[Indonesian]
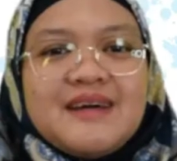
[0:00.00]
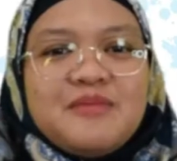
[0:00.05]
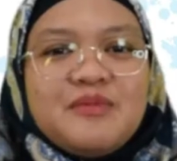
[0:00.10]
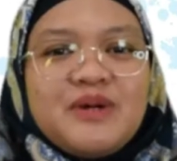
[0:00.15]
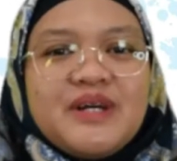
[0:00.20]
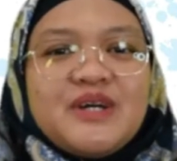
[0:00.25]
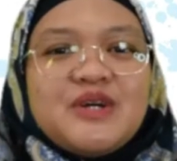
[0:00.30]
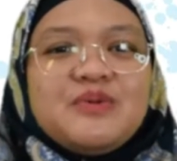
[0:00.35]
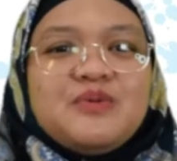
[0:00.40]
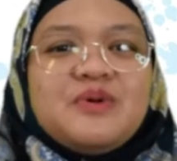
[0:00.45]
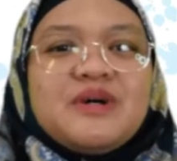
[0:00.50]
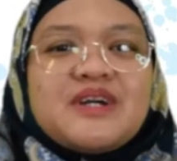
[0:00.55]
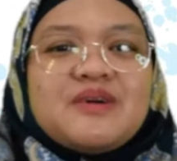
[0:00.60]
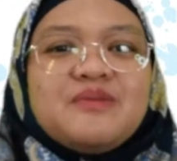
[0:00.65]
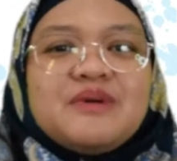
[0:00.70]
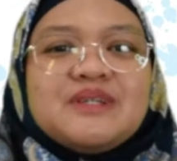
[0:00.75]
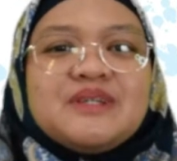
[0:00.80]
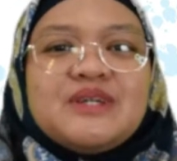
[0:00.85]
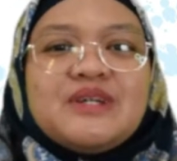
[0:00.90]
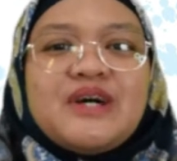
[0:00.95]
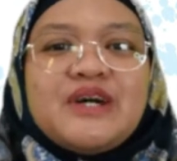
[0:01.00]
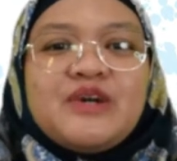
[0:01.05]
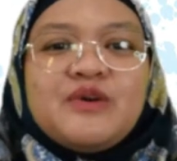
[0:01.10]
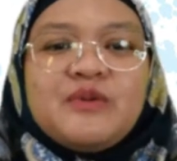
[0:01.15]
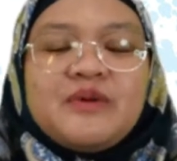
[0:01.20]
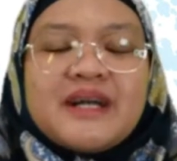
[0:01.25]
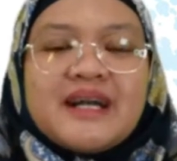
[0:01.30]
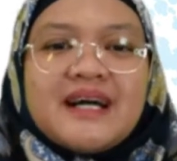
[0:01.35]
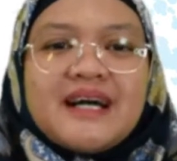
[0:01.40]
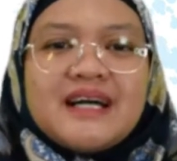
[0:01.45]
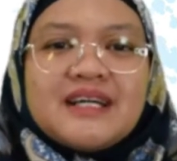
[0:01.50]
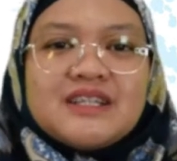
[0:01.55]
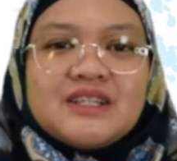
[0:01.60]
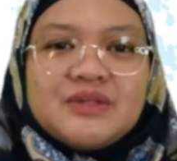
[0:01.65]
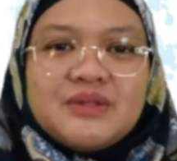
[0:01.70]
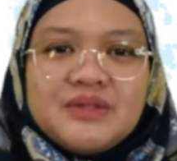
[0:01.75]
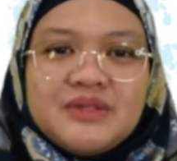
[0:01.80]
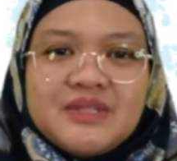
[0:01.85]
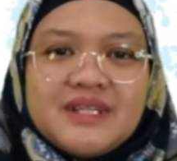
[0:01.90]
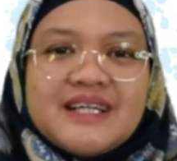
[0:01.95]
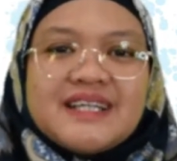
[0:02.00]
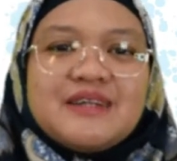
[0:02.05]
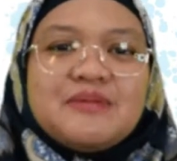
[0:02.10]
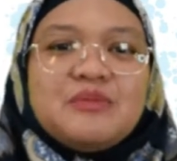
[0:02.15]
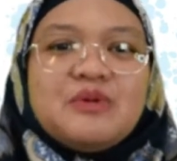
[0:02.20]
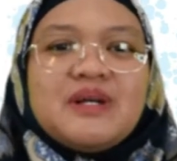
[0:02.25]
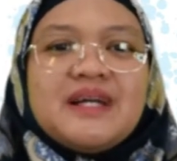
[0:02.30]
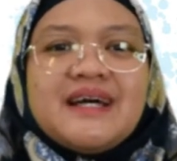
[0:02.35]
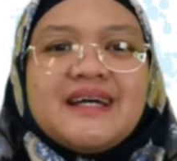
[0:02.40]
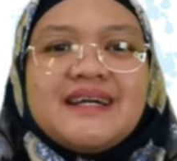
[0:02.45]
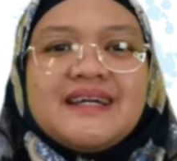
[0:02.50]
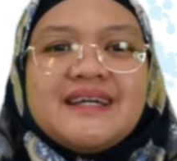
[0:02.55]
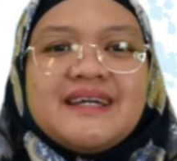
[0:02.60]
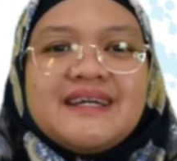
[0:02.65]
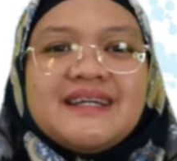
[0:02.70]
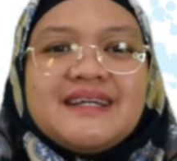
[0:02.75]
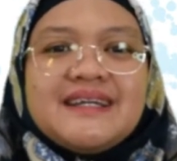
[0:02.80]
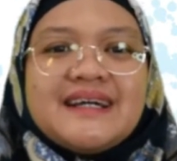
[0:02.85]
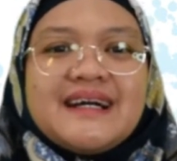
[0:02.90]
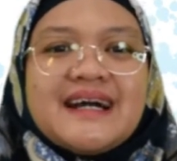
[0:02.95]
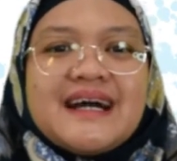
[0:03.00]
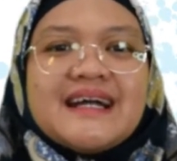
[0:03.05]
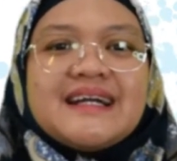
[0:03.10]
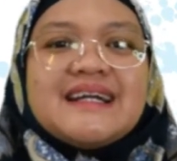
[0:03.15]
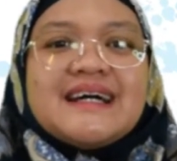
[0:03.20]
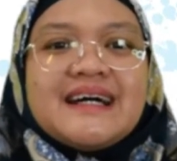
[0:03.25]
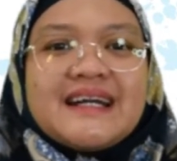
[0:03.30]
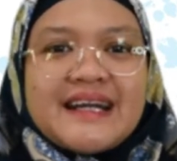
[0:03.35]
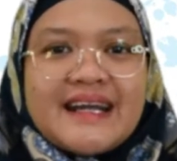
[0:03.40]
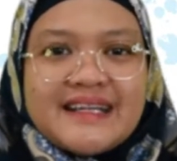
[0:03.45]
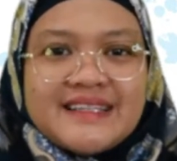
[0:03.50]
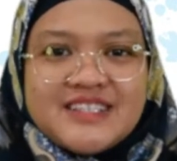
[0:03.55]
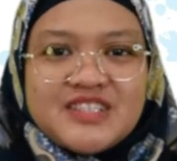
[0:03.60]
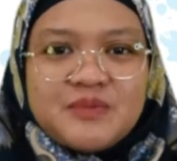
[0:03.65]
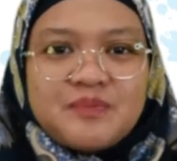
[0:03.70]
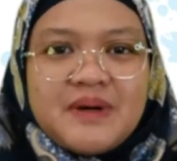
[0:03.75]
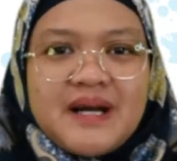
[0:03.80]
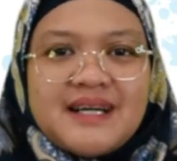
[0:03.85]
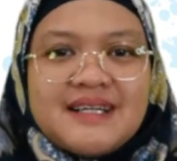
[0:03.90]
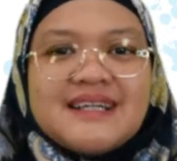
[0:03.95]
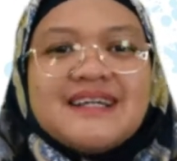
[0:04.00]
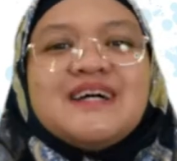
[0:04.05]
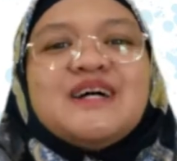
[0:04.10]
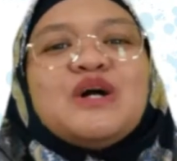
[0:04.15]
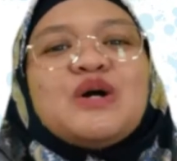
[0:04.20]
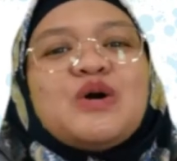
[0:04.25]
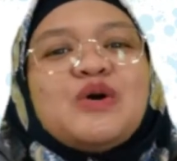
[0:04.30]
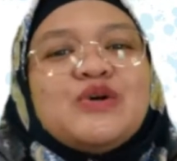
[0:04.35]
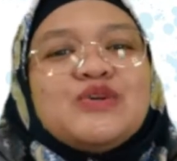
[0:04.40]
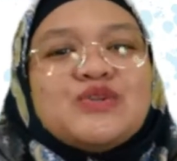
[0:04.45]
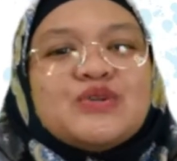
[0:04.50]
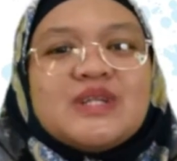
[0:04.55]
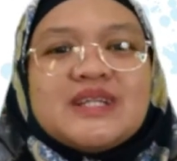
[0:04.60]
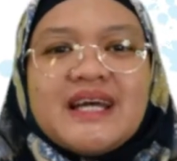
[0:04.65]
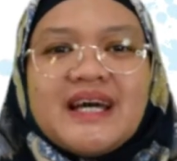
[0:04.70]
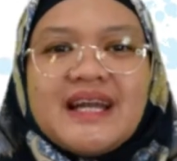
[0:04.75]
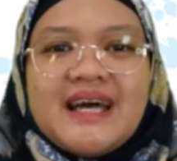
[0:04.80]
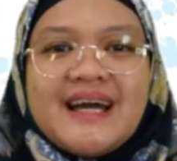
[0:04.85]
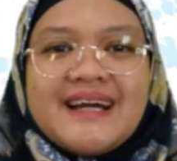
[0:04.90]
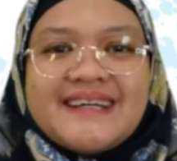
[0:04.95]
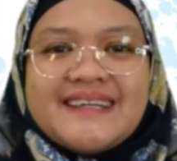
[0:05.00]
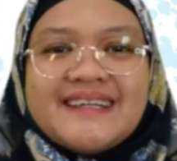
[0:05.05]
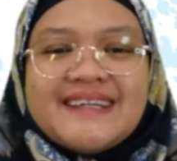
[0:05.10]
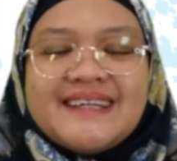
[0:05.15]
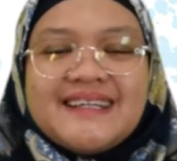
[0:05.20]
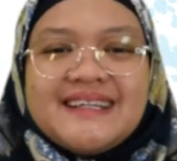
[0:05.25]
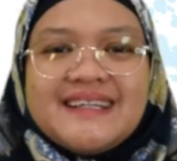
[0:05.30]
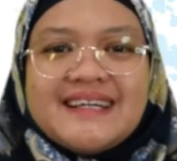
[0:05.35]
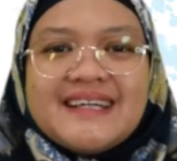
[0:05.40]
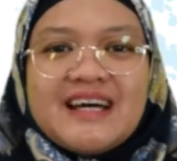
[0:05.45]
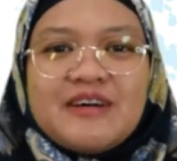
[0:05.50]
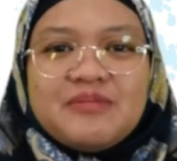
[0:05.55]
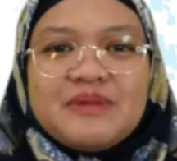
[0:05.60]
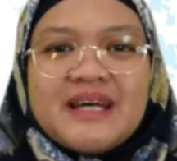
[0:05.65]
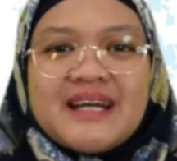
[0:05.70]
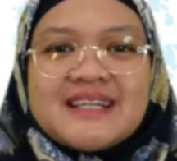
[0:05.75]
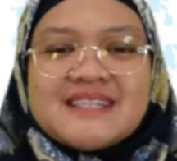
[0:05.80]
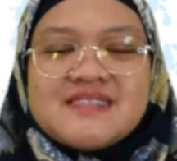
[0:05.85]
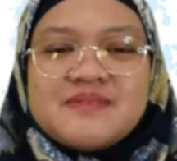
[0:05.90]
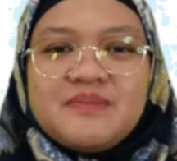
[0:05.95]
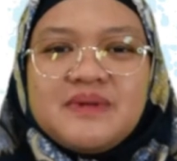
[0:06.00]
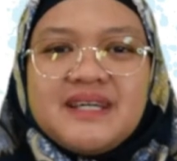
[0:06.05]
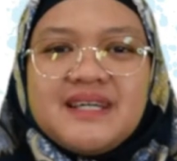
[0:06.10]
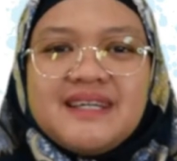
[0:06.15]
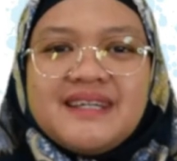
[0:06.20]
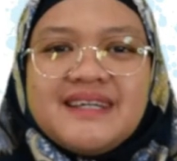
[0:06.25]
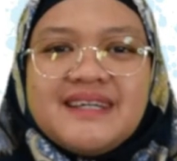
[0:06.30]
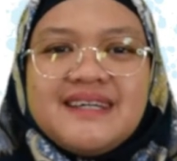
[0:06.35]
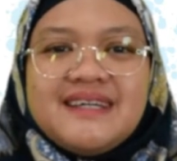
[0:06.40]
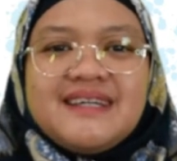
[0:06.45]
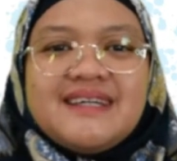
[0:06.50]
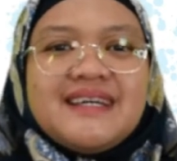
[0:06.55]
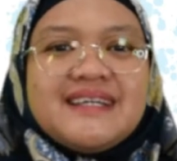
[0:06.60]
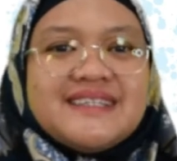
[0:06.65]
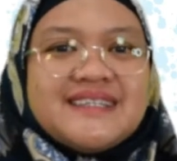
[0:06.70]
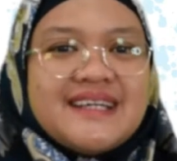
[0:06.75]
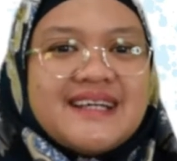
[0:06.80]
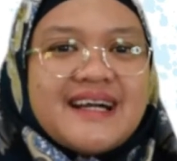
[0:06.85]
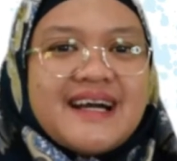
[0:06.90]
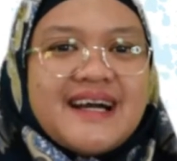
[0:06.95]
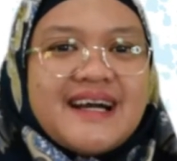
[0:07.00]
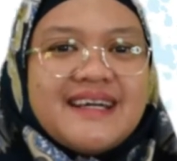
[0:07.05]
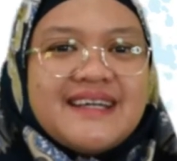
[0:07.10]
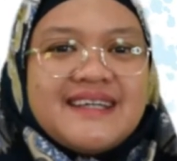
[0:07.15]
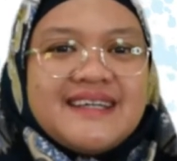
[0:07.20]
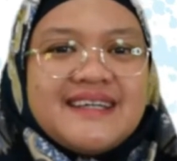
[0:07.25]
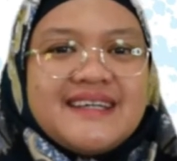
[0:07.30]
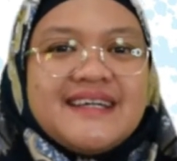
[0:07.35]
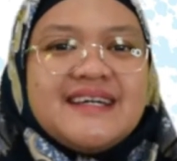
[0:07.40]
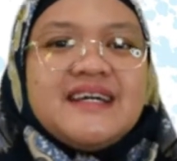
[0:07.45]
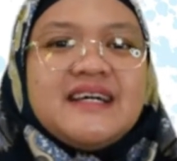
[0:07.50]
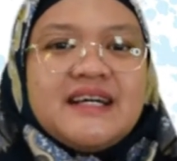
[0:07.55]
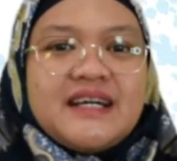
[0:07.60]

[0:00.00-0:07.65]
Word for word: Assalamualaikum warahmatullahi wabarakatuh. Ketemu lagi dengan Rensmart, konsultan haki terdaftar resmi di DJKI.